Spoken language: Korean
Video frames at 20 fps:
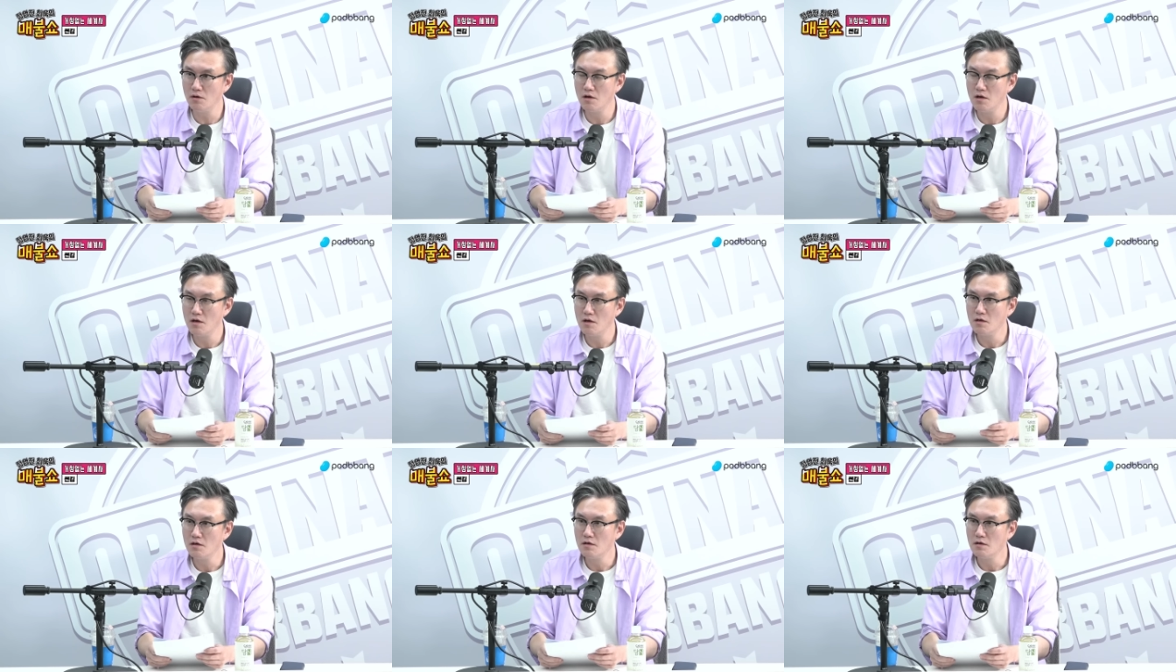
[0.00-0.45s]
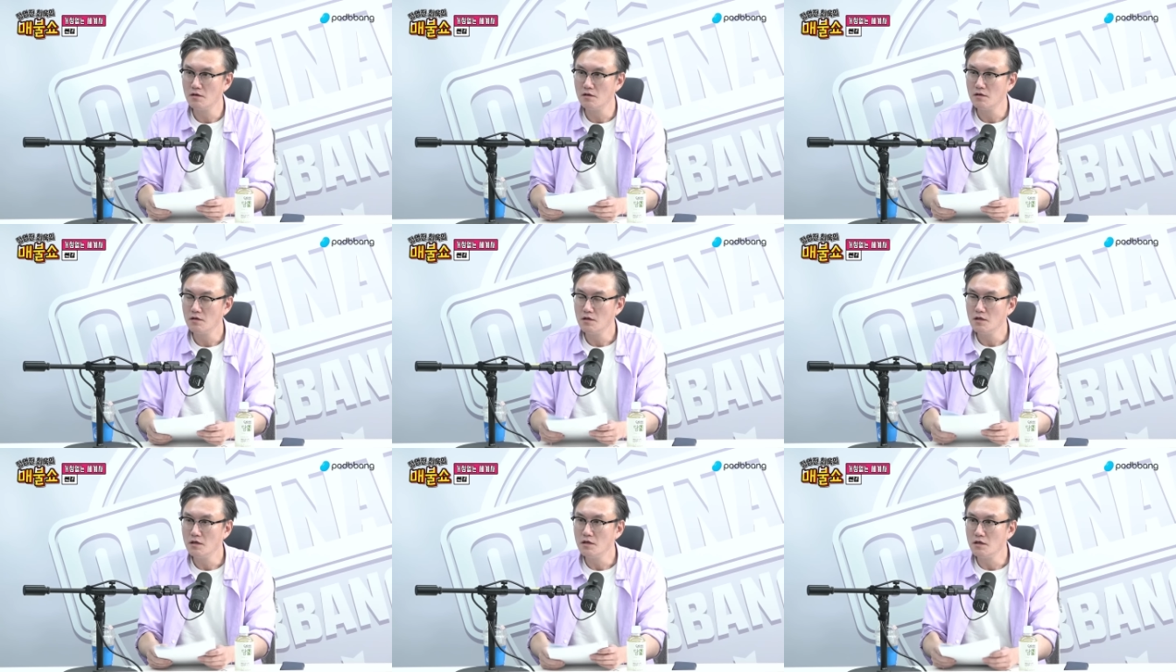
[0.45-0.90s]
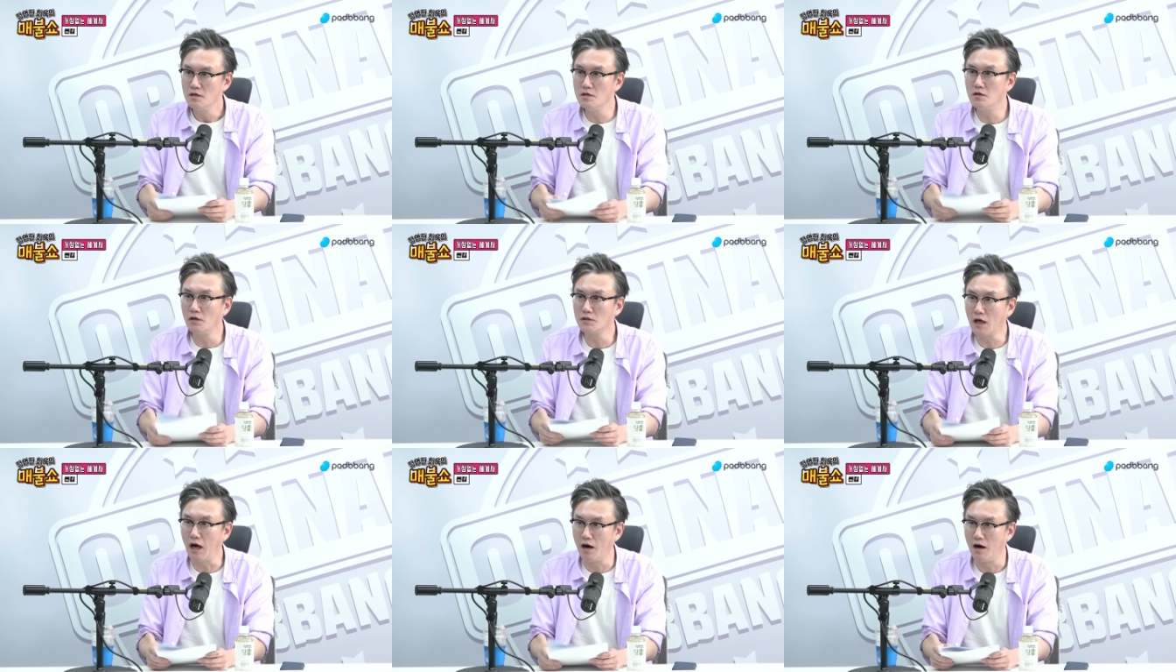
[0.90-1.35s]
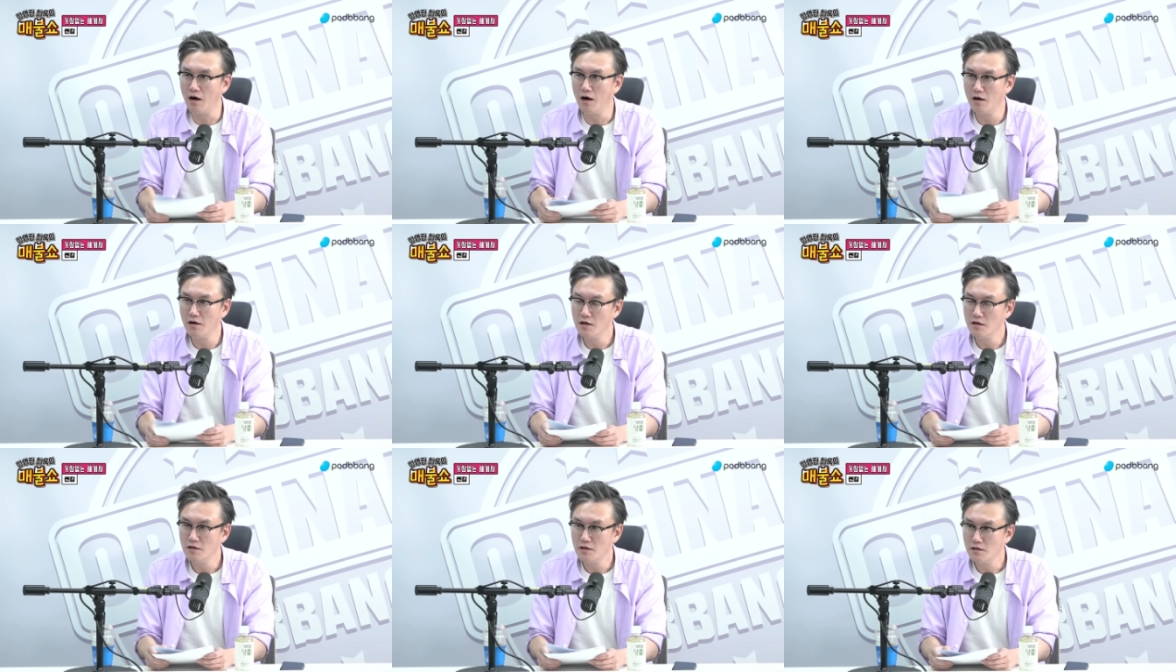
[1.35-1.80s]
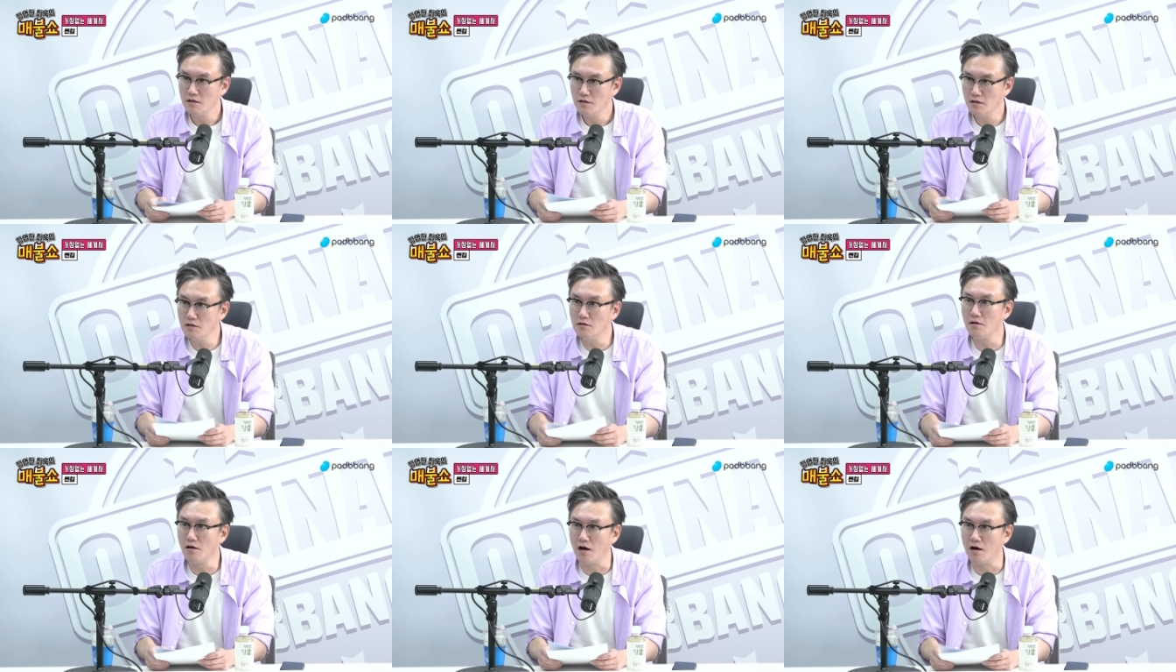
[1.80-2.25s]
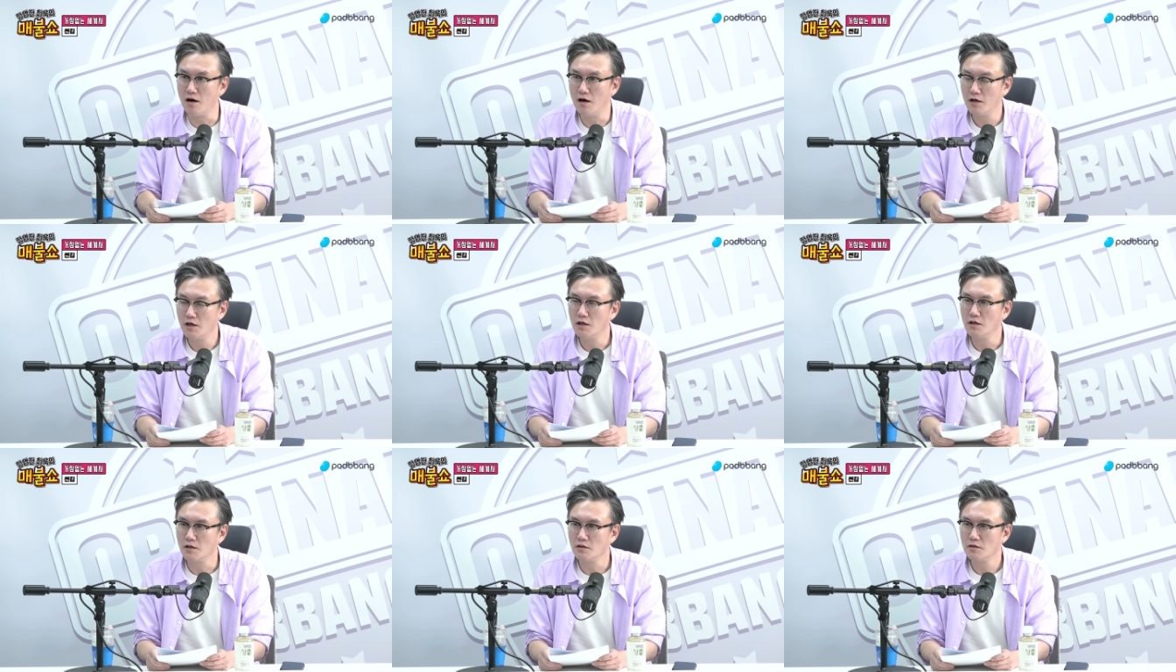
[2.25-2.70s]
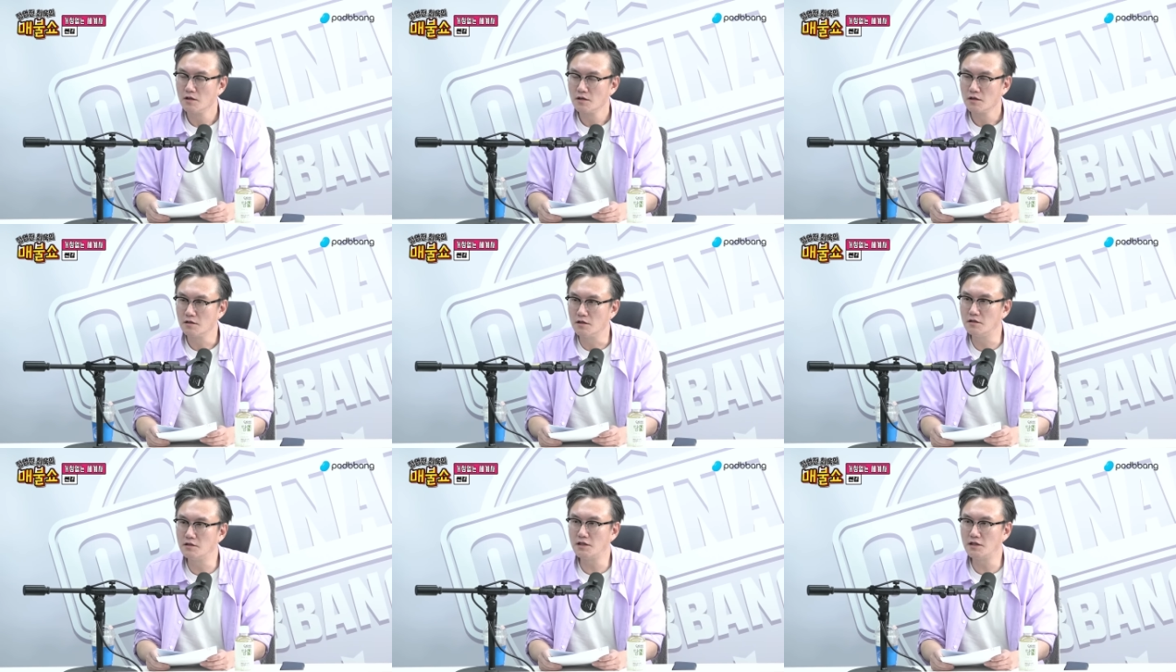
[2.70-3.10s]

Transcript: 아, 열광이야. 어. 이거다. 그렇지. 이거야. 음.